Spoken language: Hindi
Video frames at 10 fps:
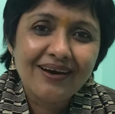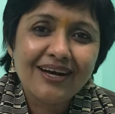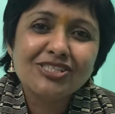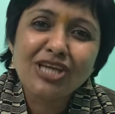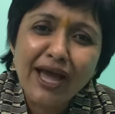
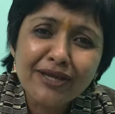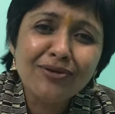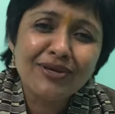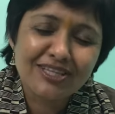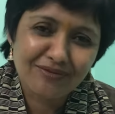अच्छाइयों
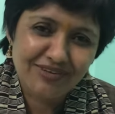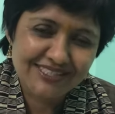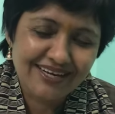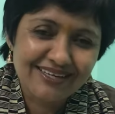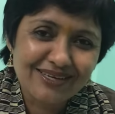की तरफ ले
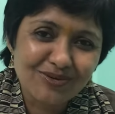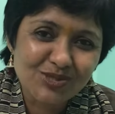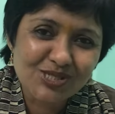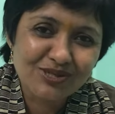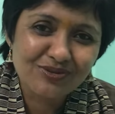जाने की
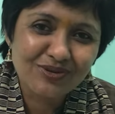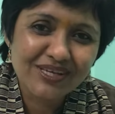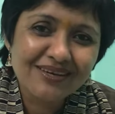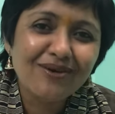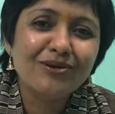कोशिश
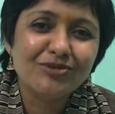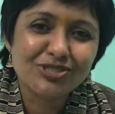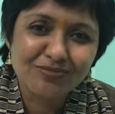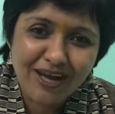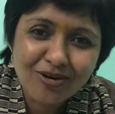करूँगी और मुझे
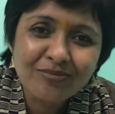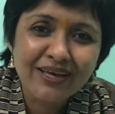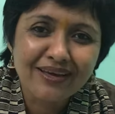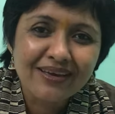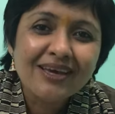मालूम
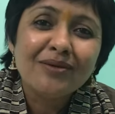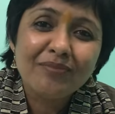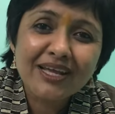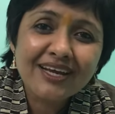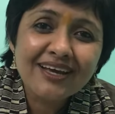है
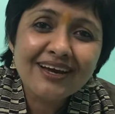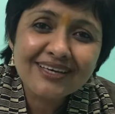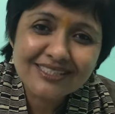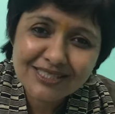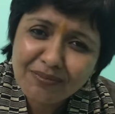मेरे यहाँ
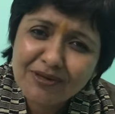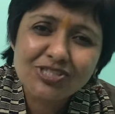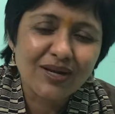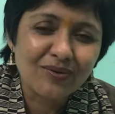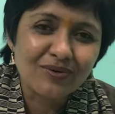के सब
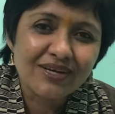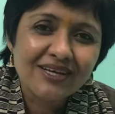अच्छे लोग